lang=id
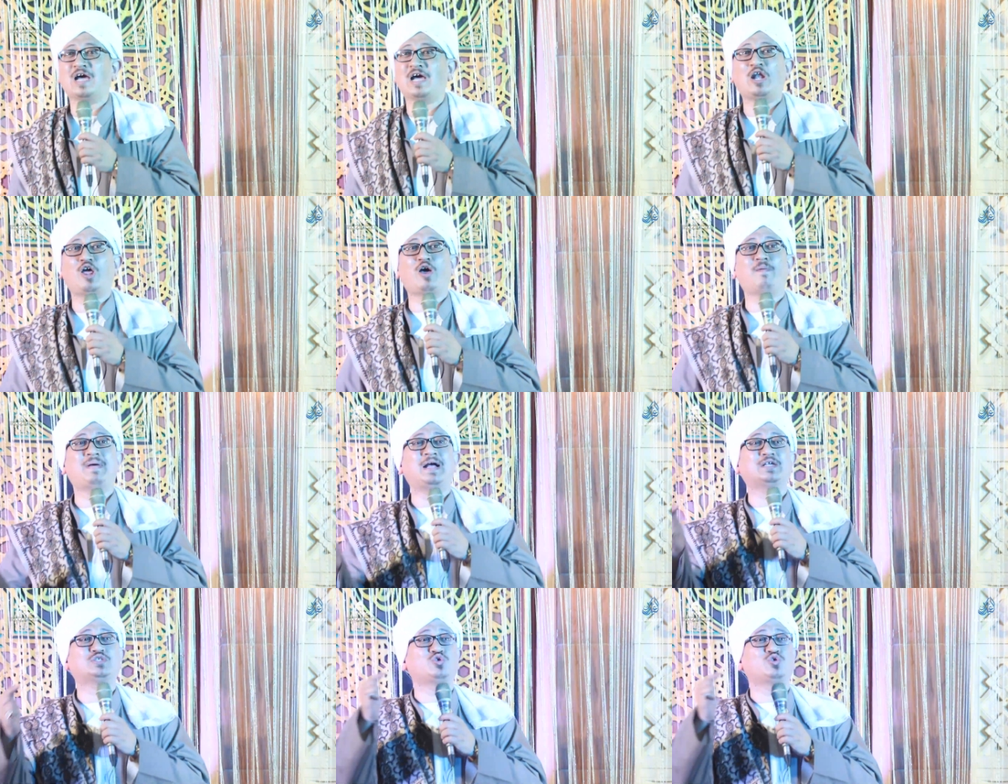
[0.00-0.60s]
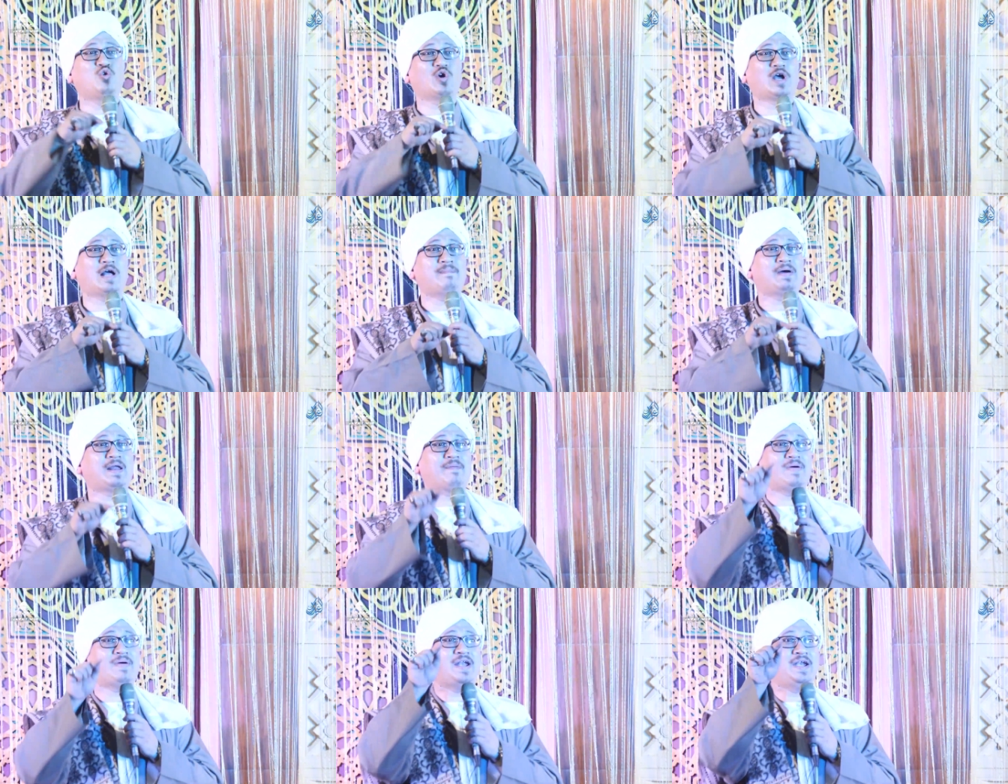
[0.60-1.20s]
Kalau masuk
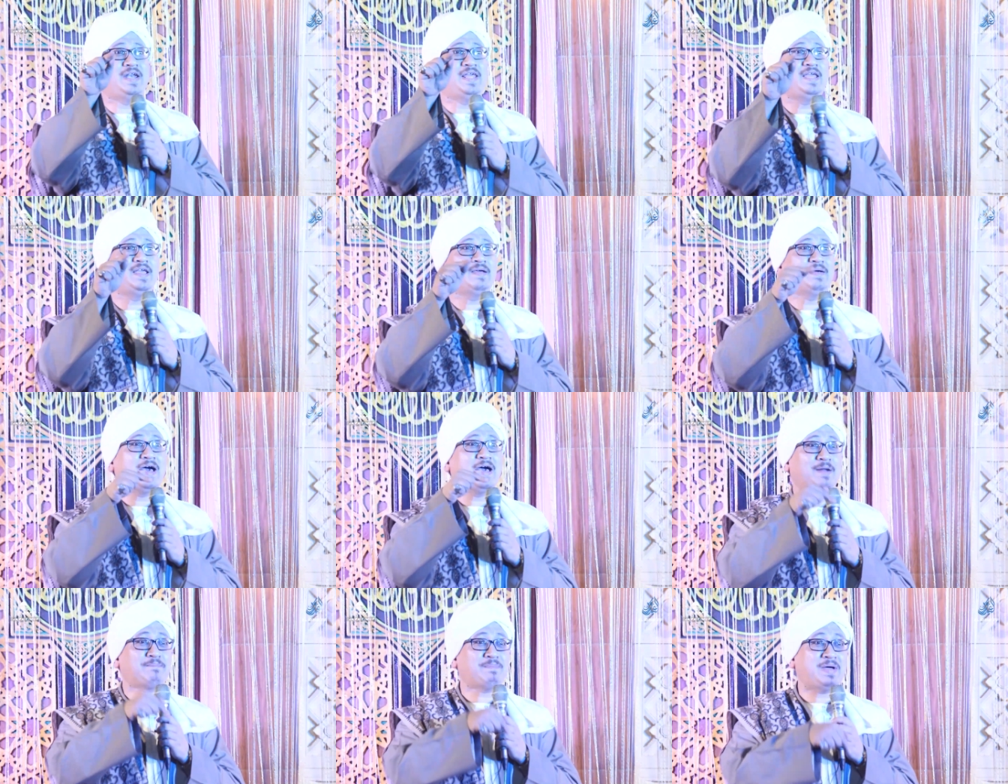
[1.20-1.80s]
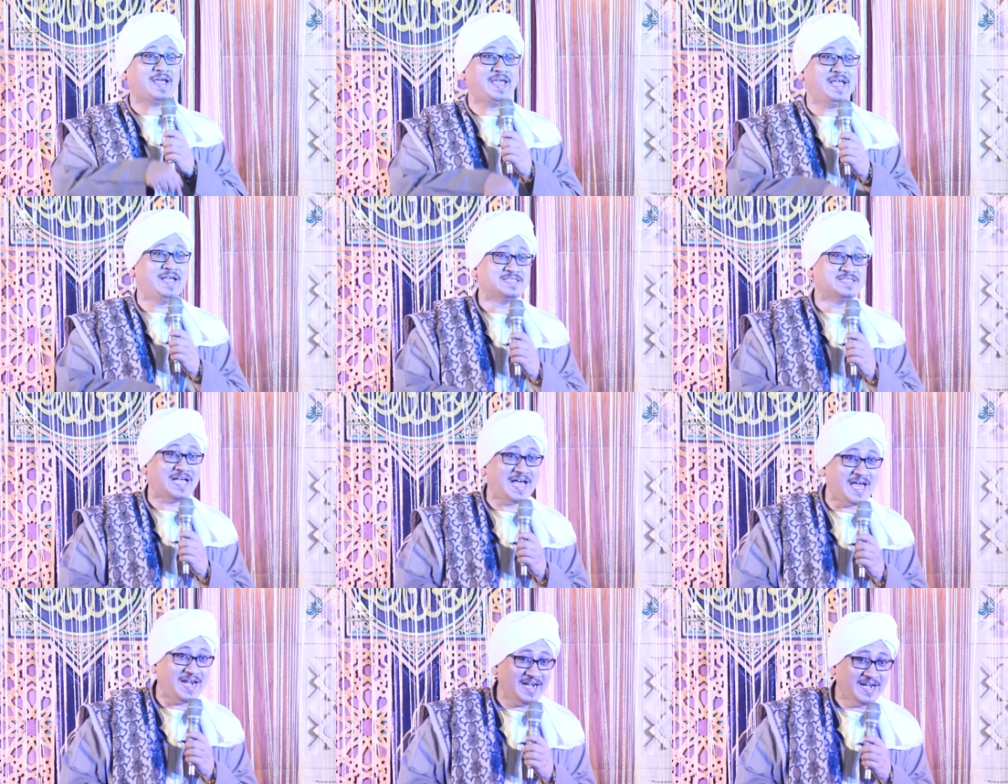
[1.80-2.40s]
kamar mandi pakai
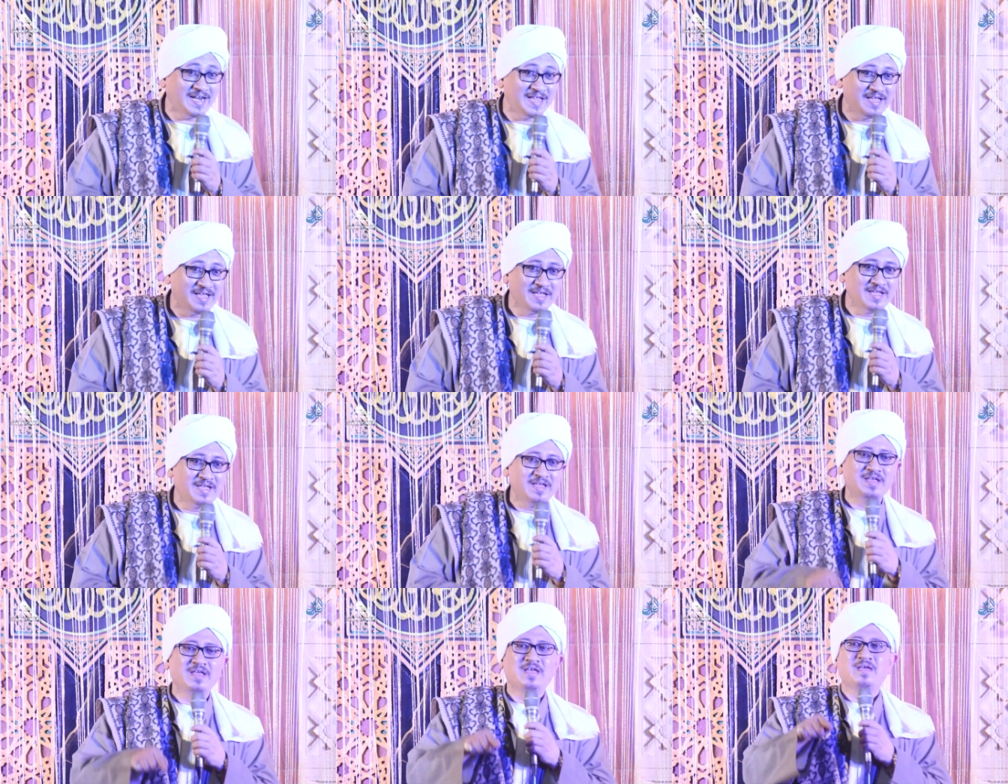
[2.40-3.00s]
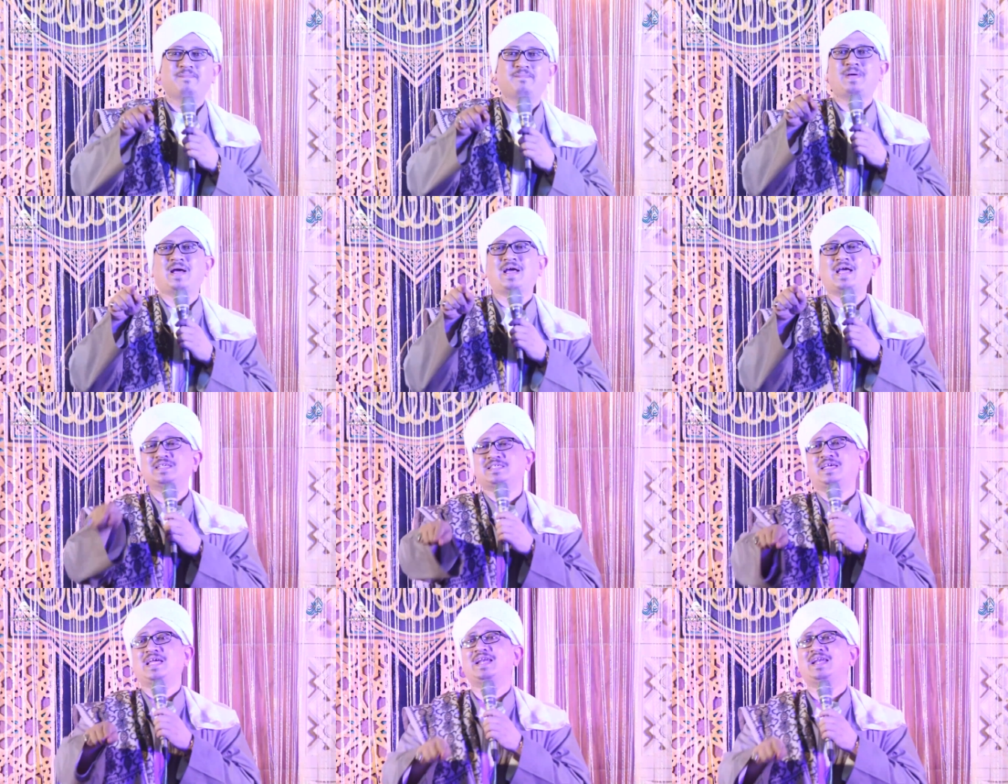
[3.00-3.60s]
san,
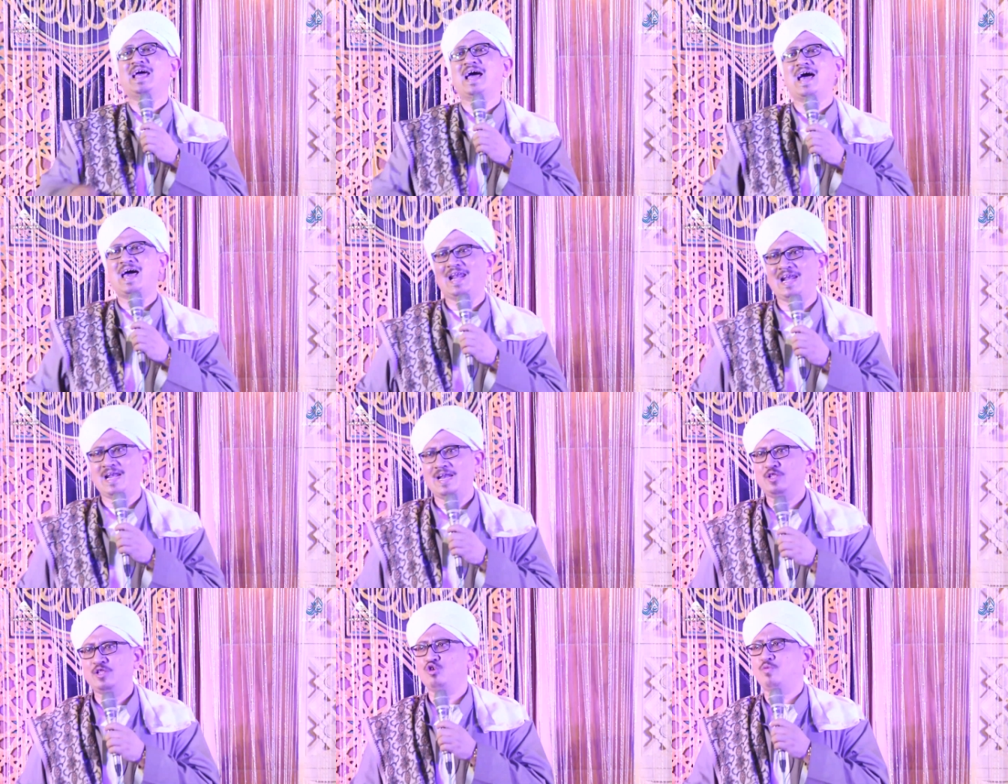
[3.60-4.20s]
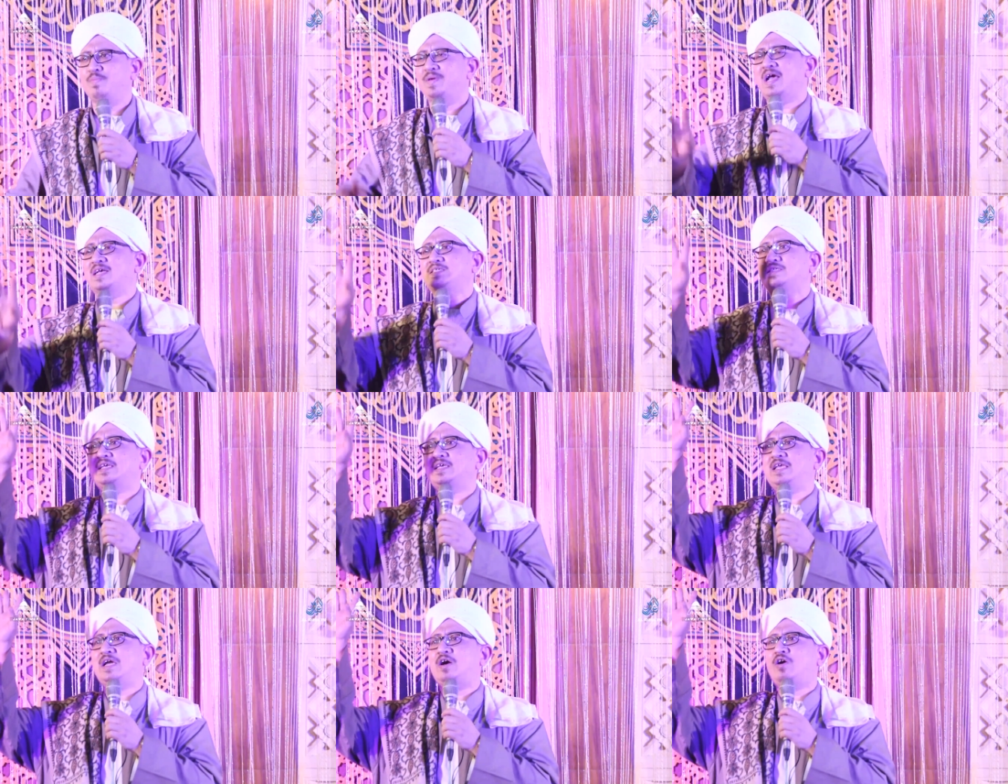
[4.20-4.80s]
pakai sandal. Itu
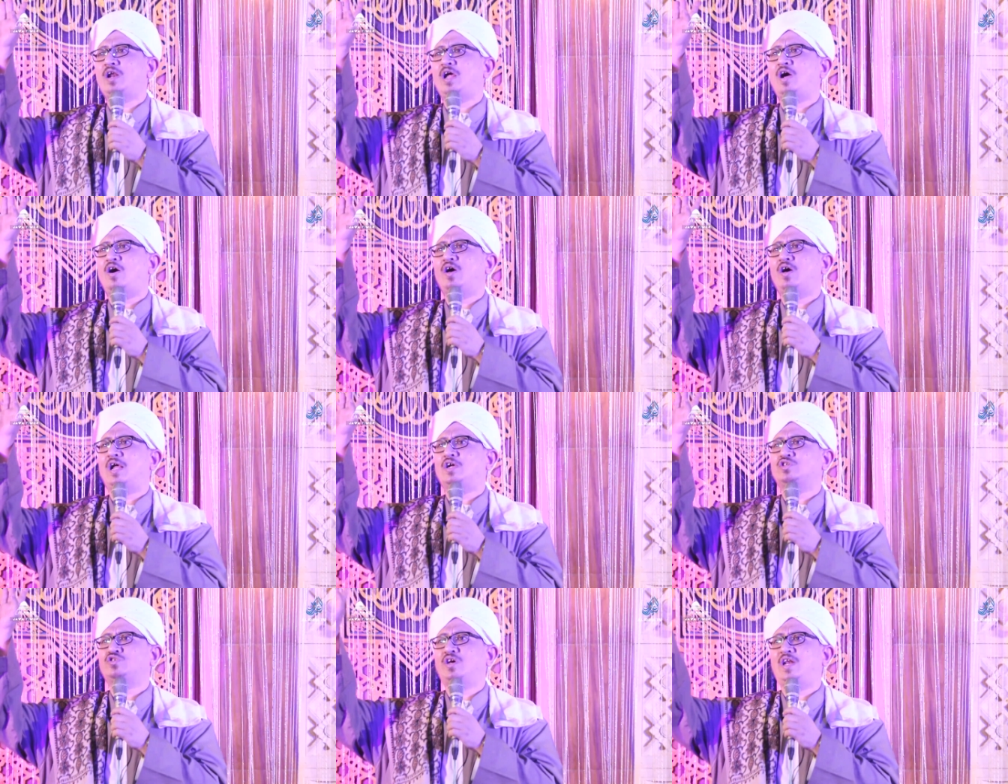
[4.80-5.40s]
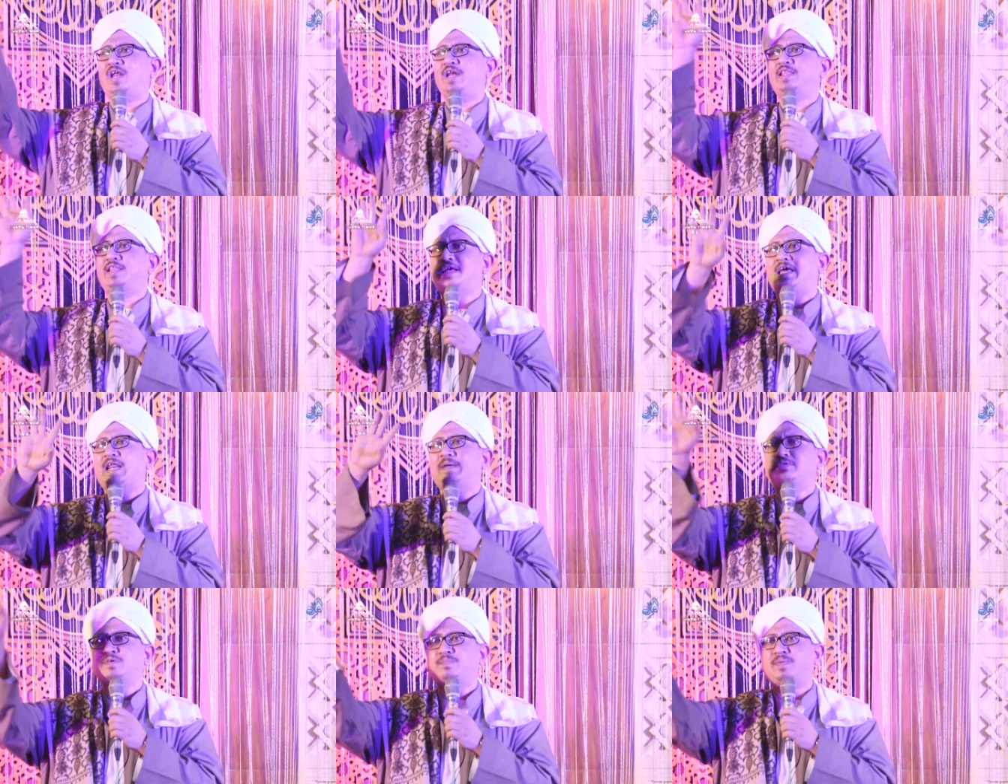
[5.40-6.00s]
biasanya orang-orang soleh
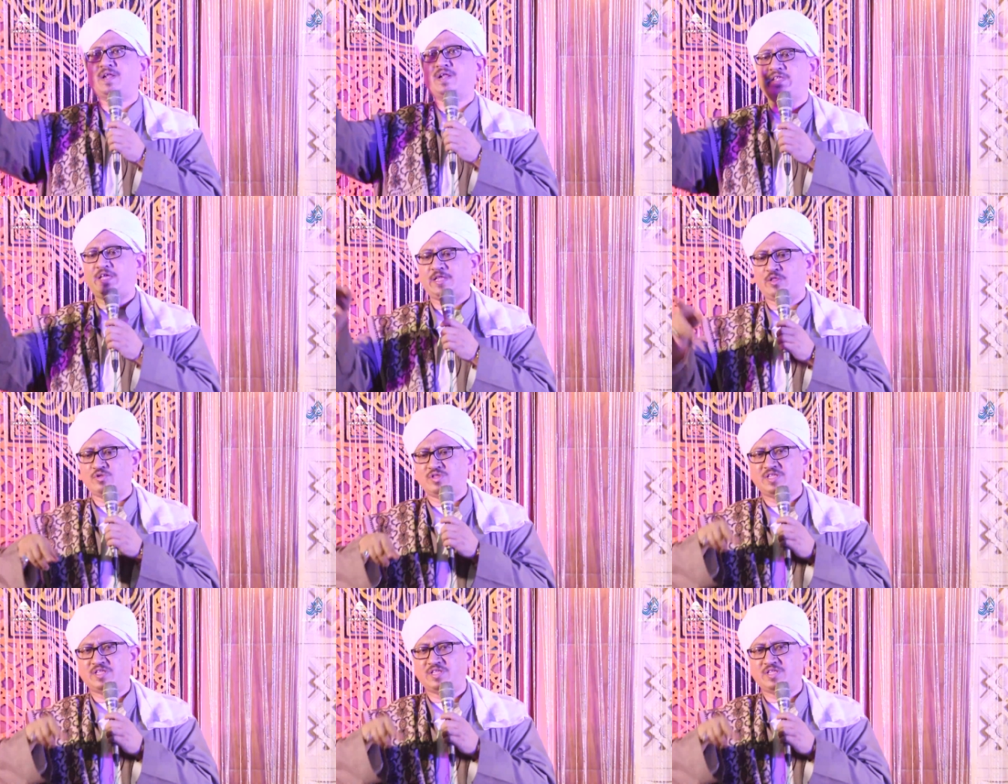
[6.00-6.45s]
ditarim seperti itu.